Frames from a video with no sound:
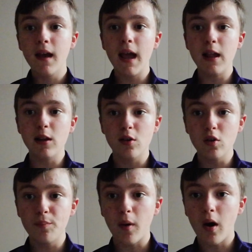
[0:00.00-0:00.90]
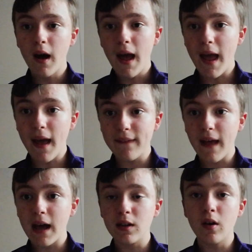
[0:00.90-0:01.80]
e il gruppo è
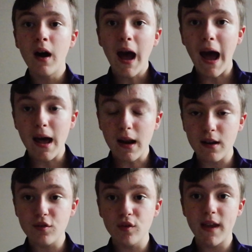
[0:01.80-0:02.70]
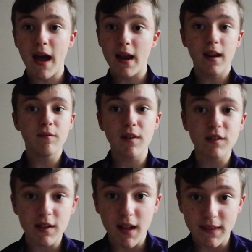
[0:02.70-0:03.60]
andato a risucchiarlo,
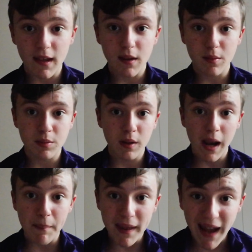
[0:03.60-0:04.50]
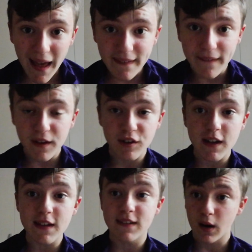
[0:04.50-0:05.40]
invece gli ha dato proprio la menata
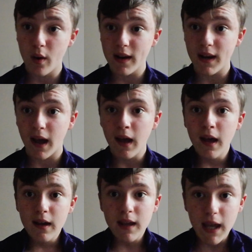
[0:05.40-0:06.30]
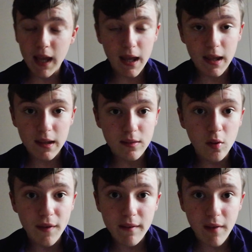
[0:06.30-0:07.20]
decisa, quella che
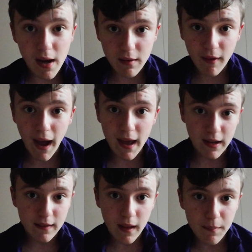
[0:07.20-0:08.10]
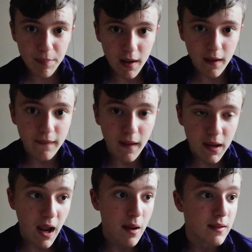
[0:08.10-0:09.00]
doveva arrivare da, per
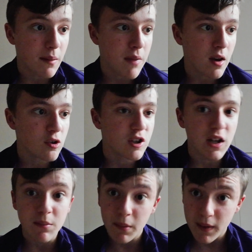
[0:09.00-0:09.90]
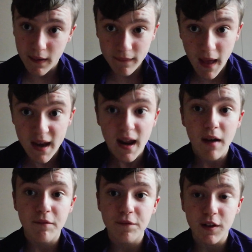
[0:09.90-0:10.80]
Damiano Scima per andare
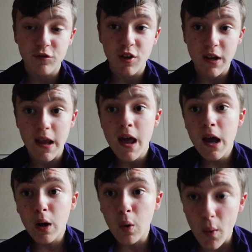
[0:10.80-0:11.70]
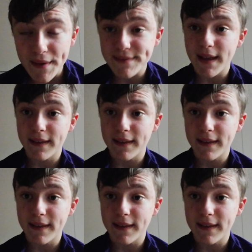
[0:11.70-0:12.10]
a vincere questa